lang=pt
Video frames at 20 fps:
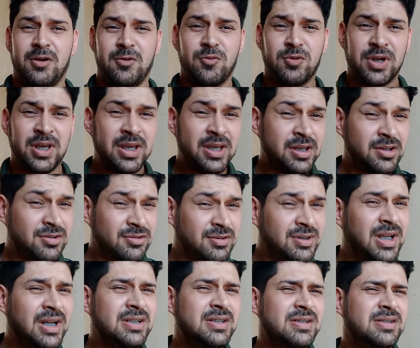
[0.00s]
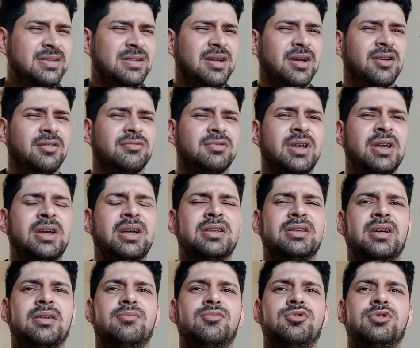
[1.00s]
o que, que isso está dizendo, o que, que
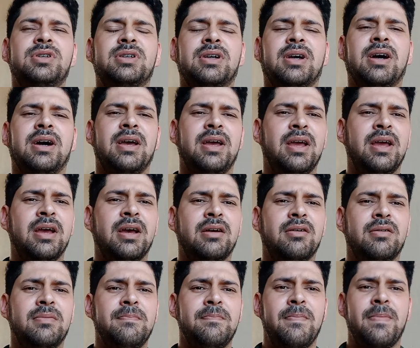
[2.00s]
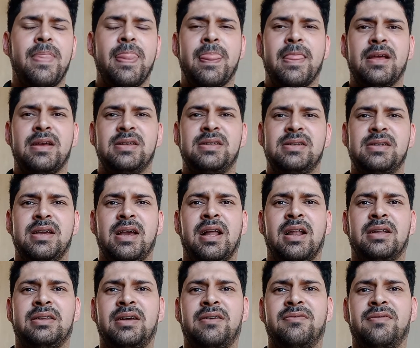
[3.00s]
essa música é, se
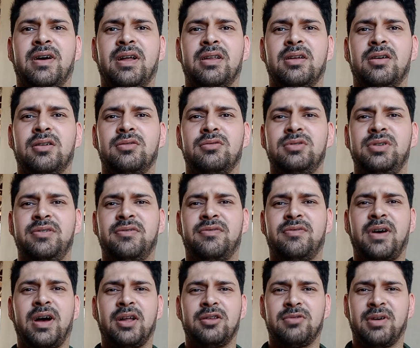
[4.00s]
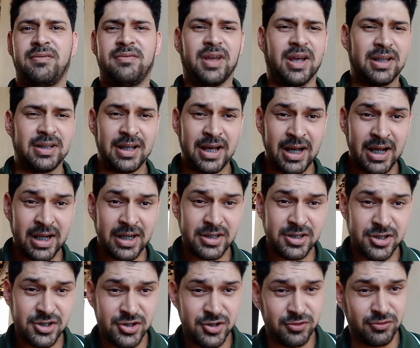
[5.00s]
ela está falando de fato a
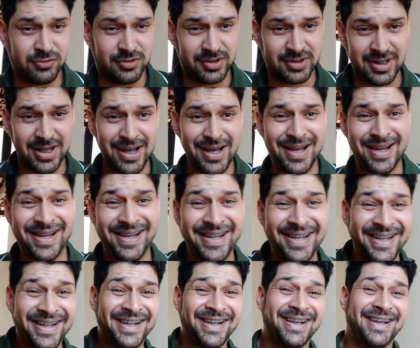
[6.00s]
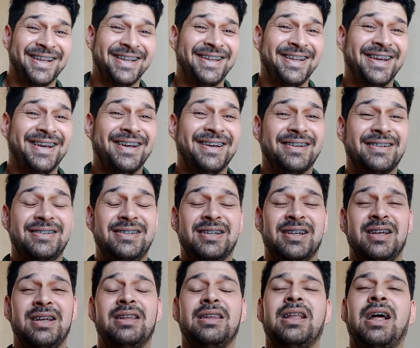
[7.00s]
verdade, se não está, né? de
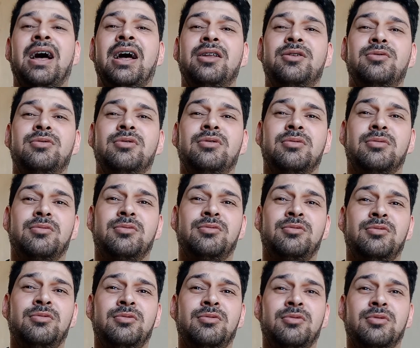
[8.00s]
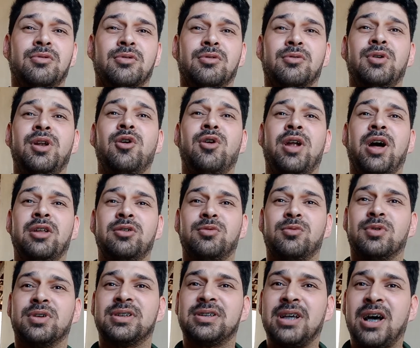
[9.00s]
que lado o, o, Leonardo
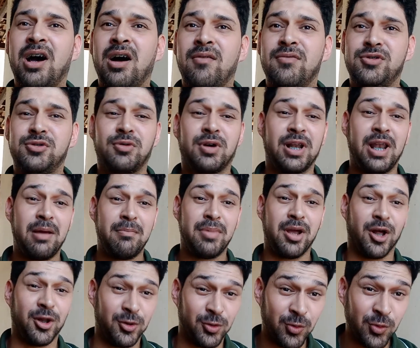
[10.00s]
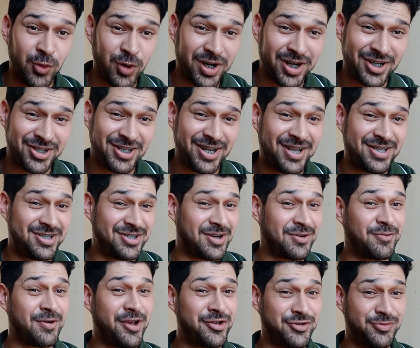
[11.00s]
Gonçalves, o Kleber Lucas, né? você já
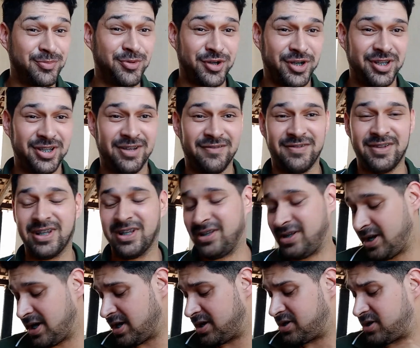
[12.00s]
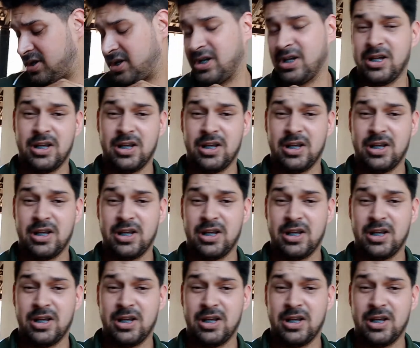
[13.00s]
conhece um pouquinho da vida deles,